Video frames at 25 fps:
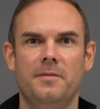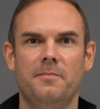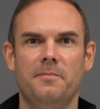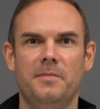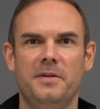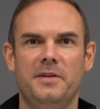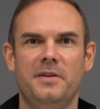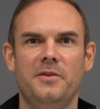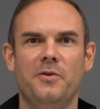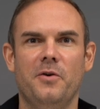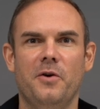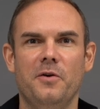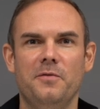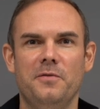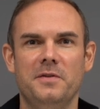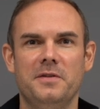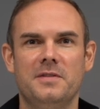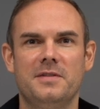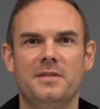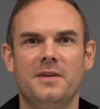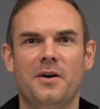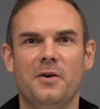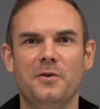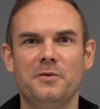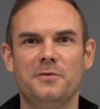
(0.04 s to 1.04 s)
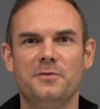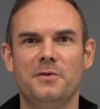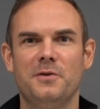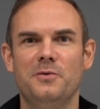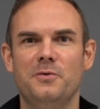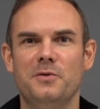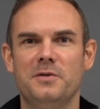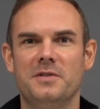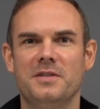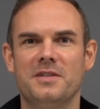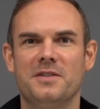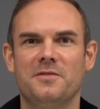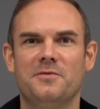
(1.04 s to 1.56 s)
Mit die häufigste
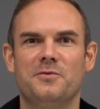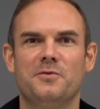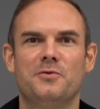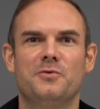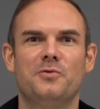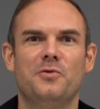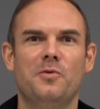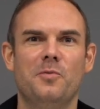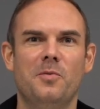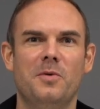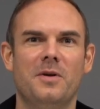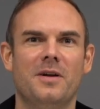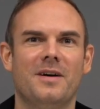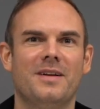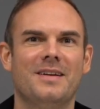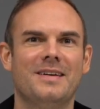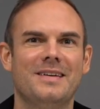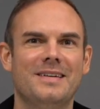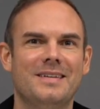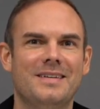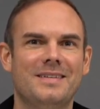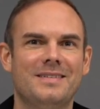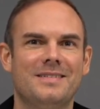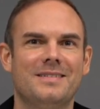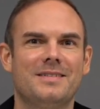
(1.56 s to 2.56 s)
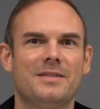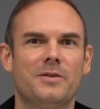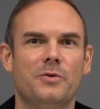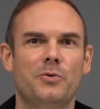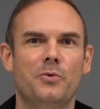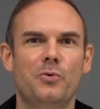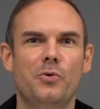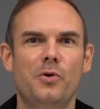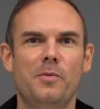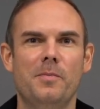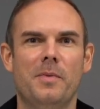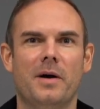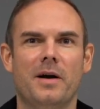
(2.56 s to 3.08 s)
Ausfallursache für Turbolader ist
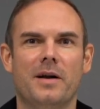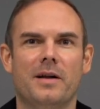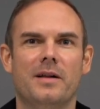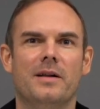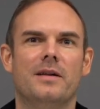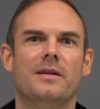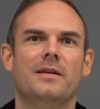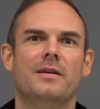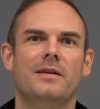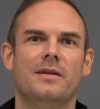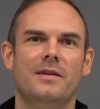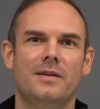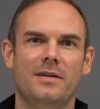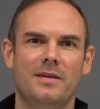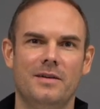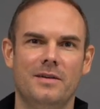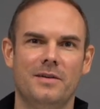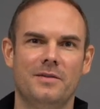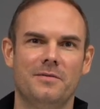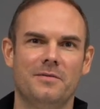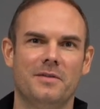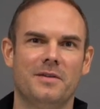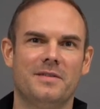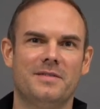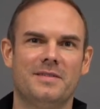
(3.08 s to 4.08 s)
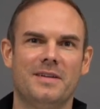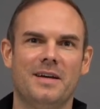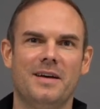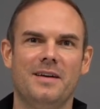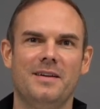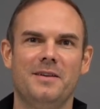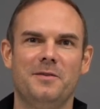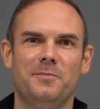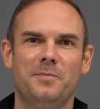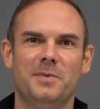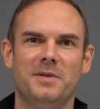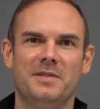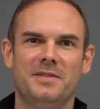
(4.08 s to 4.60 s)
Ölmangel. Was da
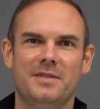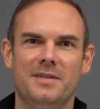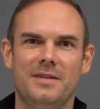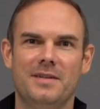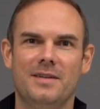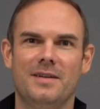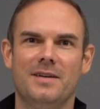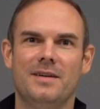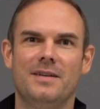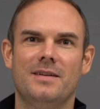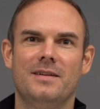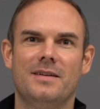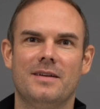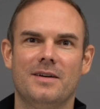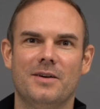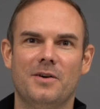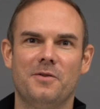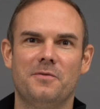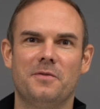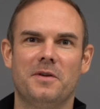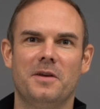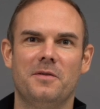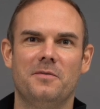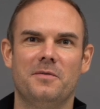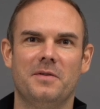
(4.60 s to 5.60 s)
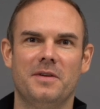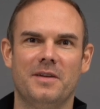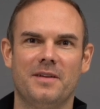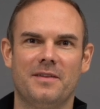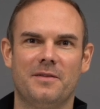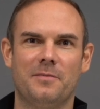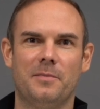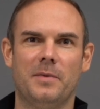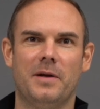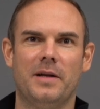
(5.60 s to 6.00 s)
alles passieren kann, darauf gehen wir jetzt